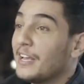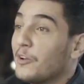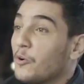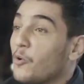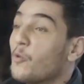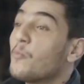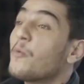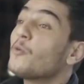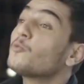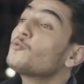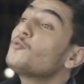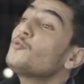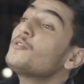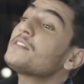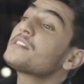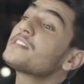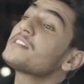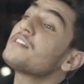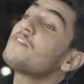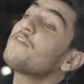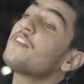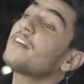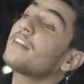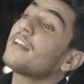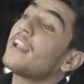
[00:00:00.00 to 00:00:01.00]
وموضوع
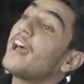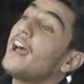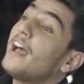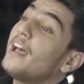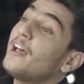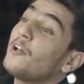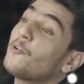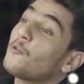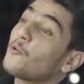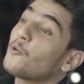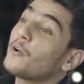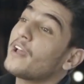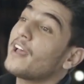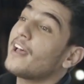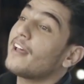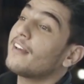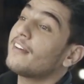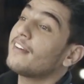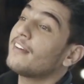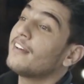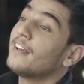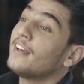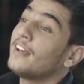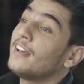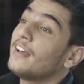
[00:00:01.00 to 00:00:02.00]
السفر لحاله
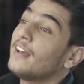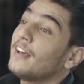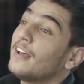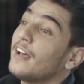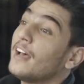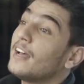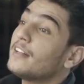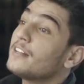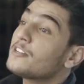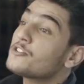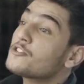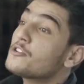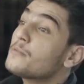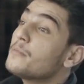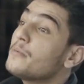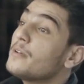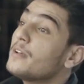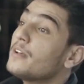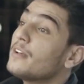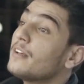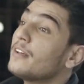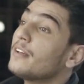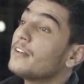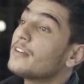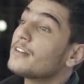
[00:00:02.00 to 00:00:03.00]
كان هذا
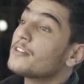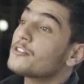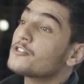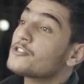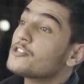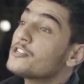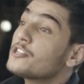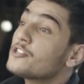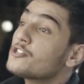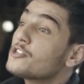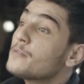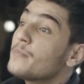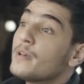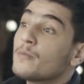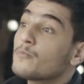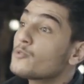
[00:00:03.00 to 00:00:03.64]
شبه شيء شبه